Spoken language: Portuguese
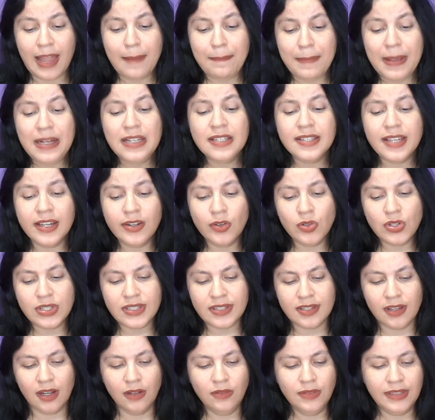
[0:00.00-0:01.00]
é bem sem
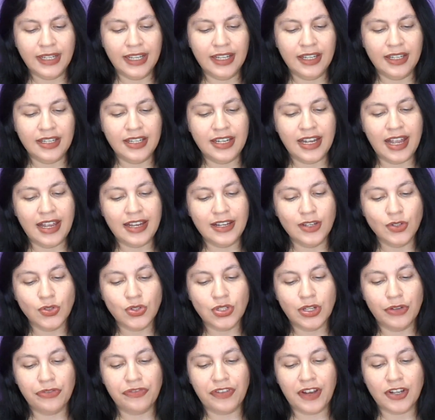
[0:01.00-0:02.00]
noção, né? E é
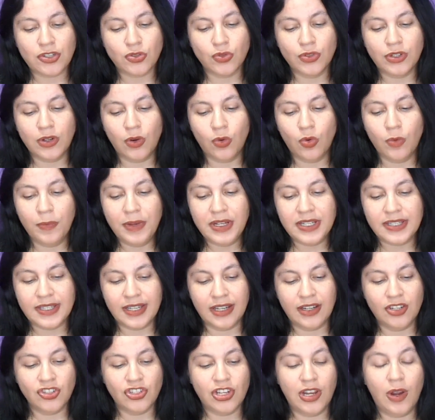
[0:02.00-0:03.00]
isso que faz com que algumas
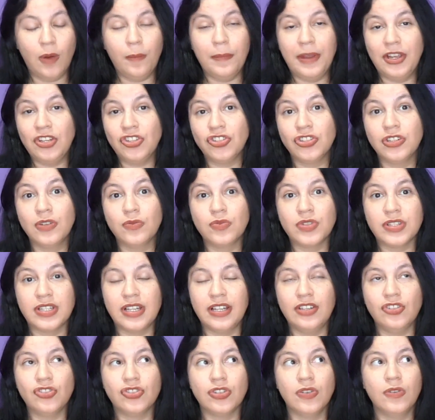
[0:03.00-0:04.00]
cenas realmente não
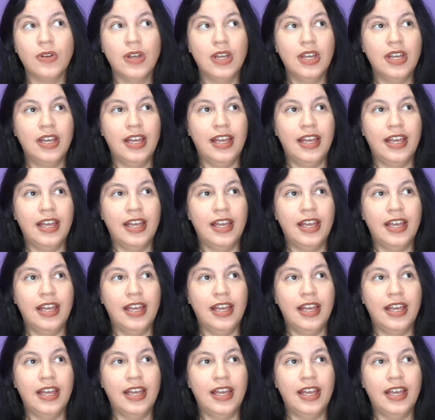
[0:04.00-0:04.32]
sejam.